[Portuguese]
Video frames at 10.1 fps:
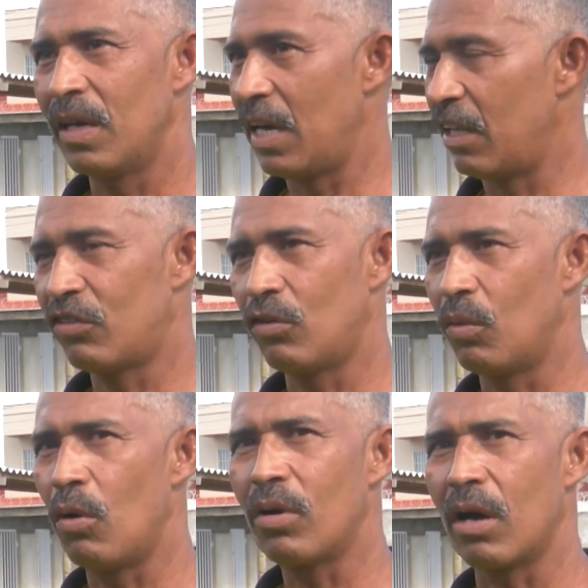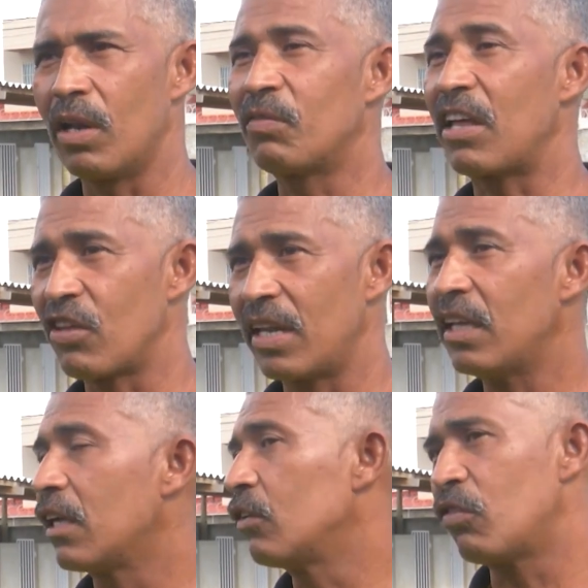Esse não é um cão, ele está te
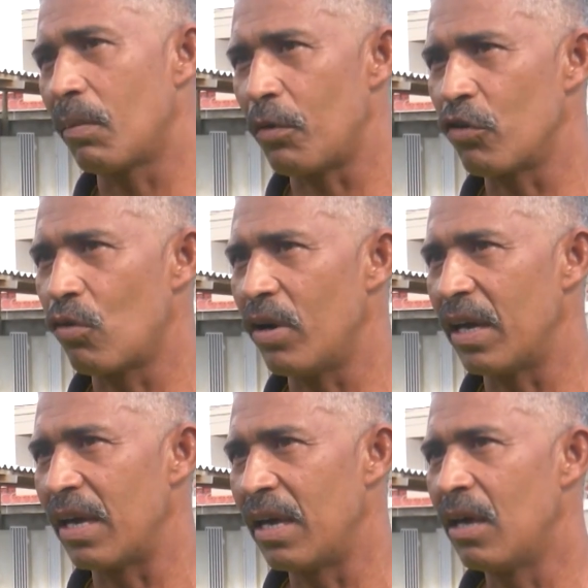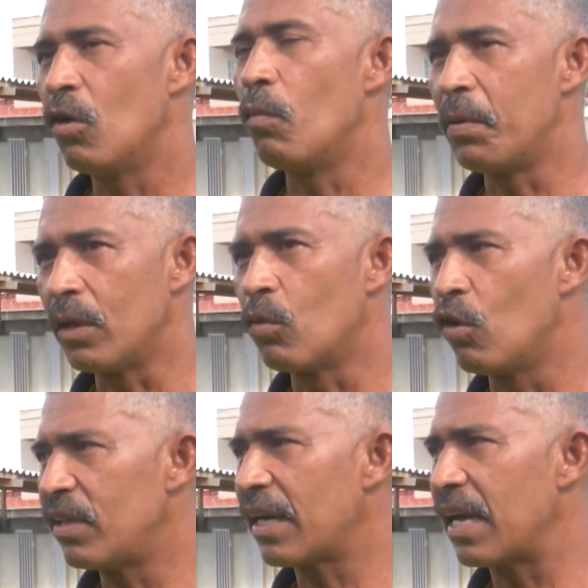alertando, então você pode correr. O
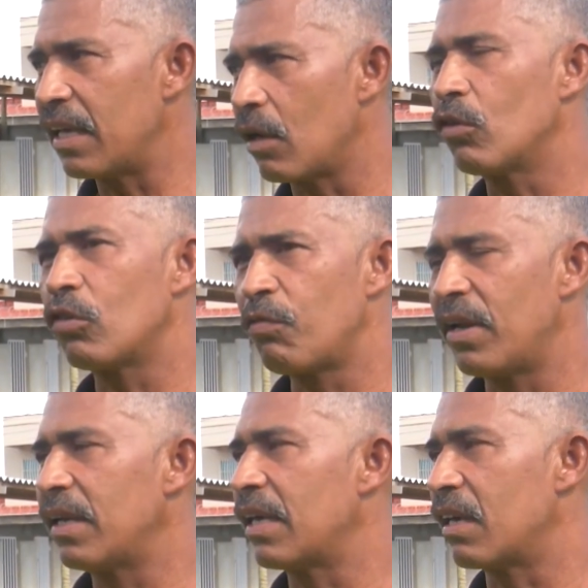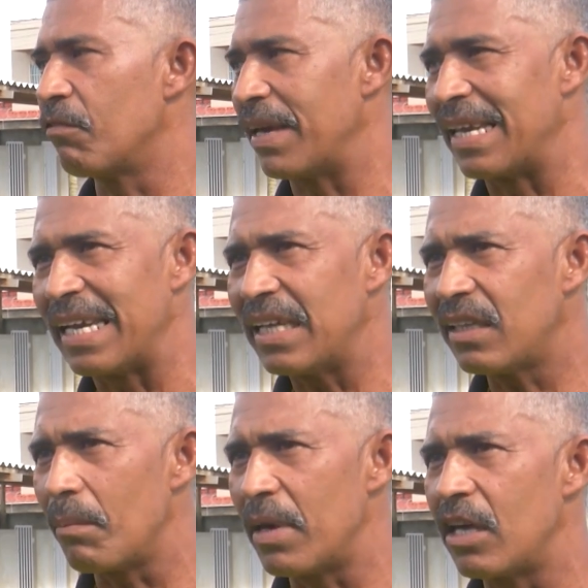perigoso é aquele cão que eu estou falando aqui, que vem
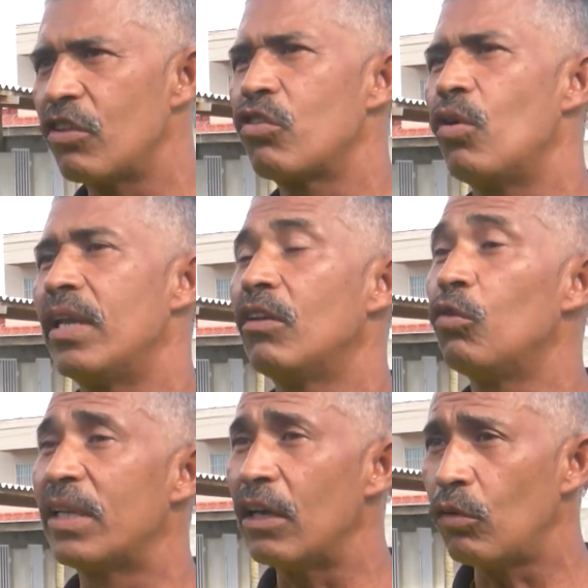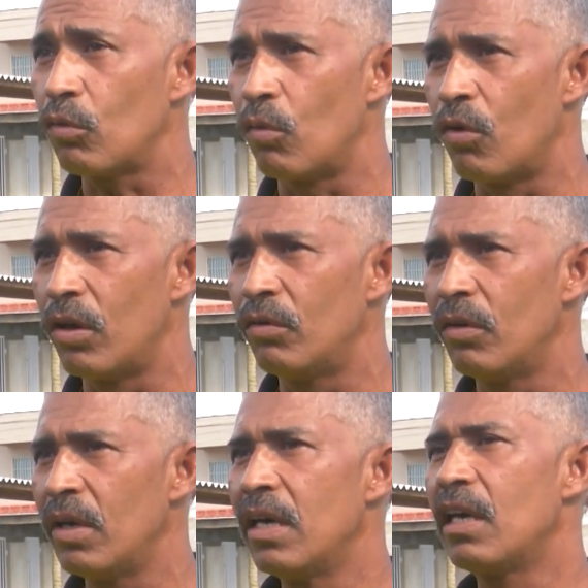lentamente, te olhando dentro do olho
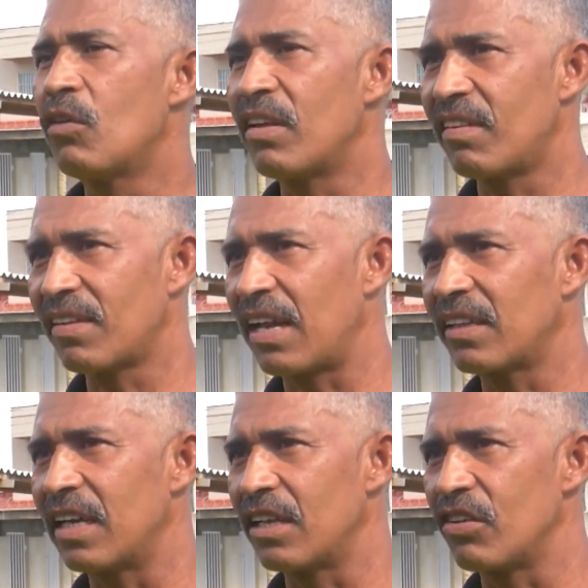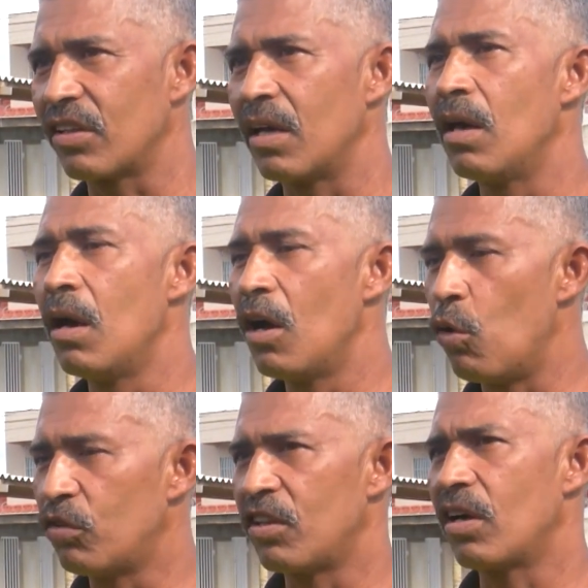e com essas características,
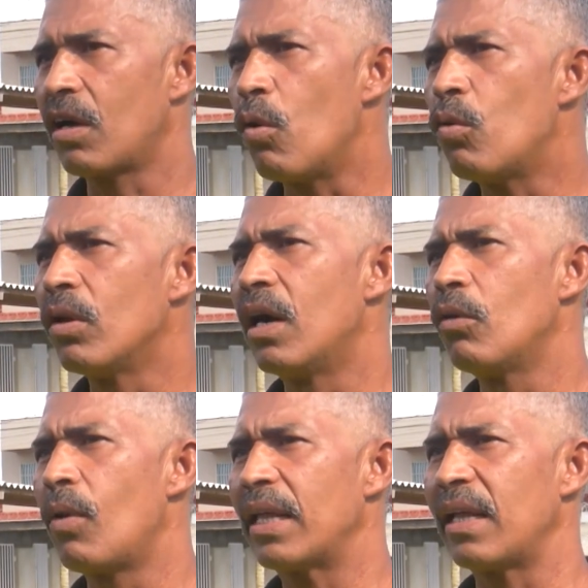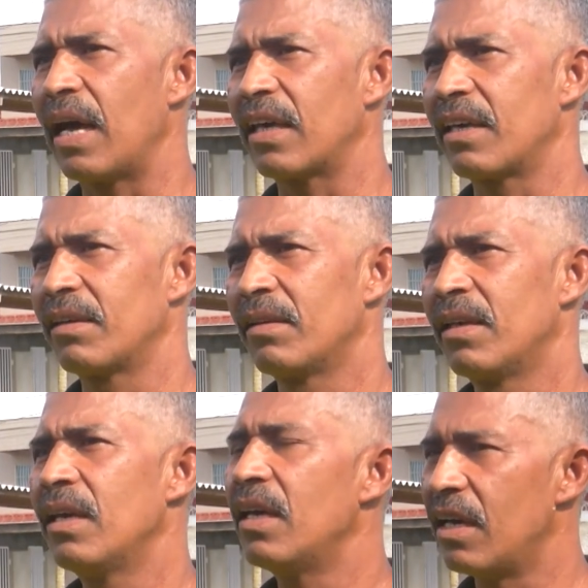ou seja, calculando o ataque.
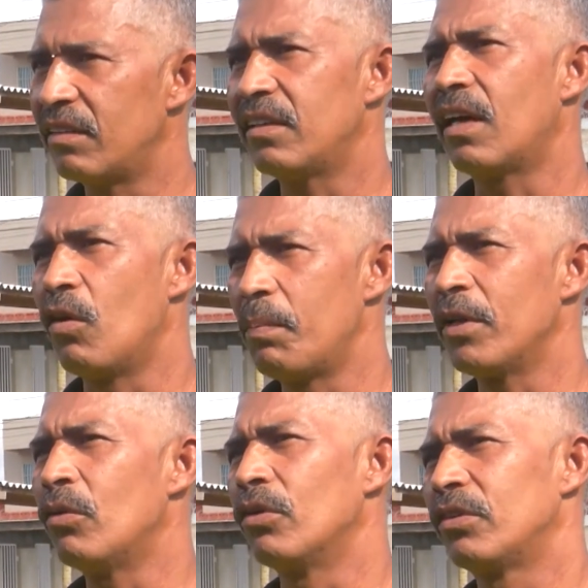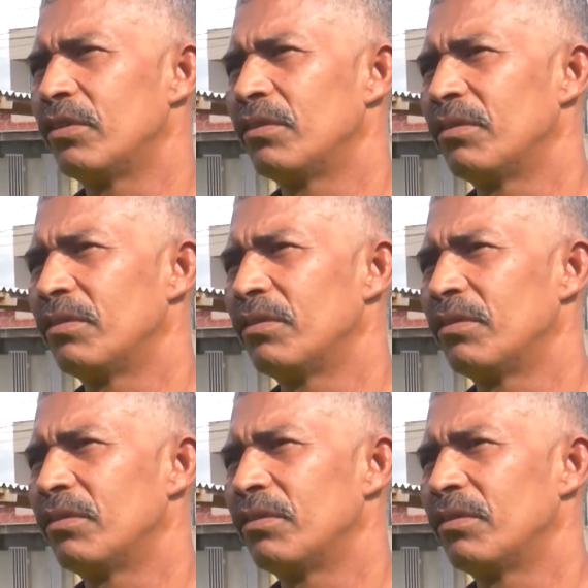Esse cão é perigoso.